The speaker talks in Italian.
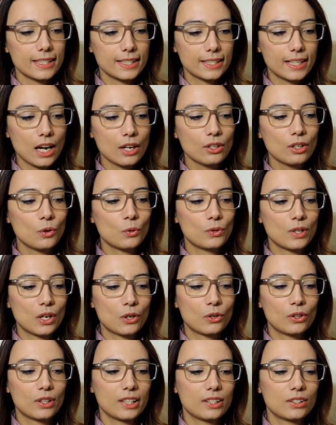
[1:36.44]
IGAN,
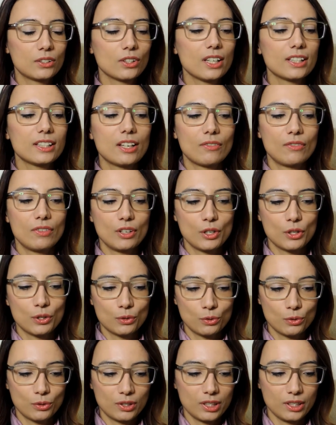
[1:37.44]
una collezione davvero
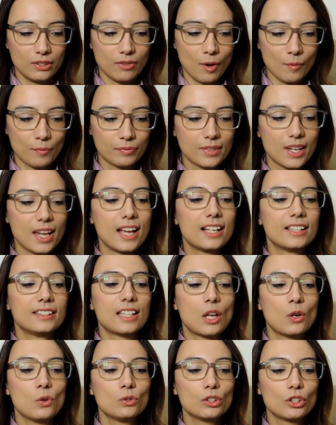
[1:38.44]
esclusiva.
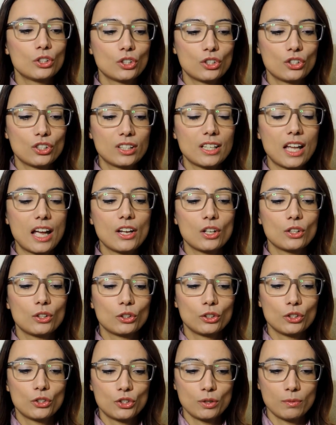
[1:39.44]
Dall'11 gennaio al
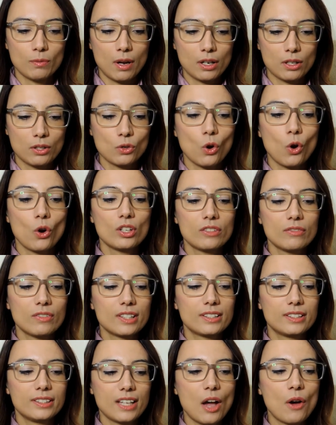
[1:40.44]
12 marzo ogni
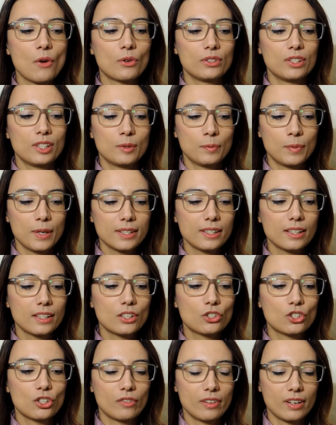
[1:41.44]
20 euro di spesa
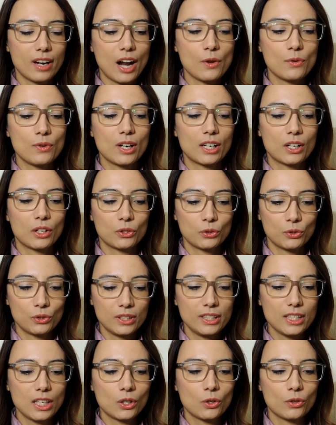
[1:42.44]
riceverai una
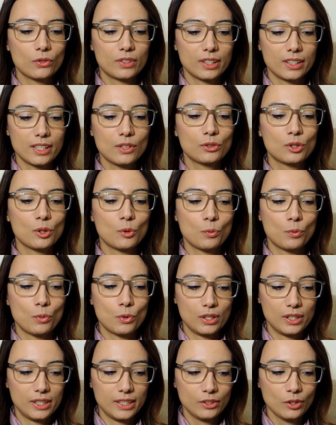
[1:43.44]
cartolina contenente un
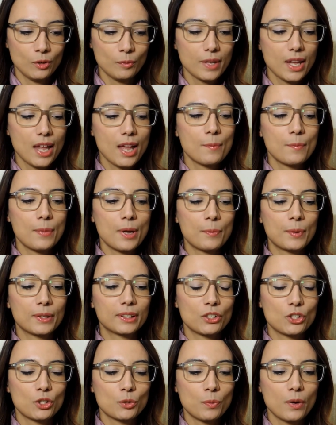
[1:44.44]
bollino per
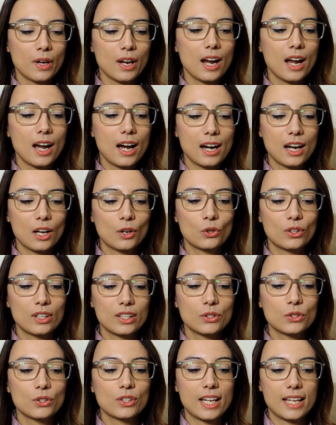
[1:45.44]
partecipare alla
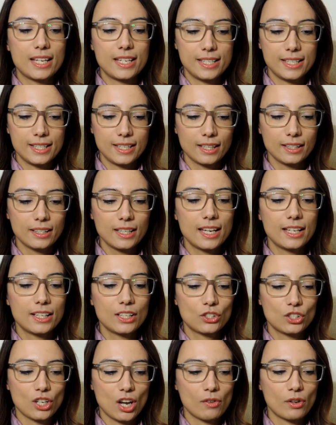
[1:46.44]
collezione IGAN e
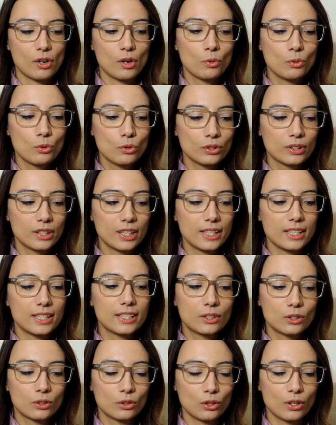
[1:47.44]
ricevere uno
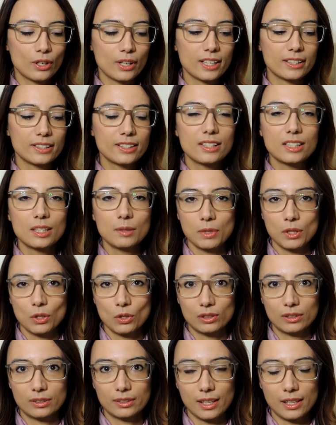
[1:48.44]
dei coloratissimi
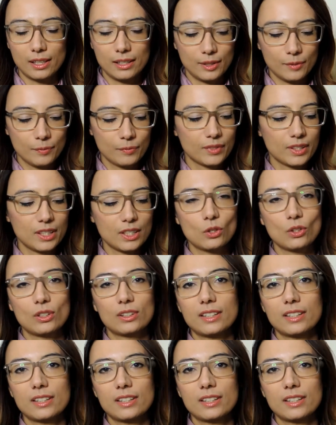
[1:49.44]
coltelli. I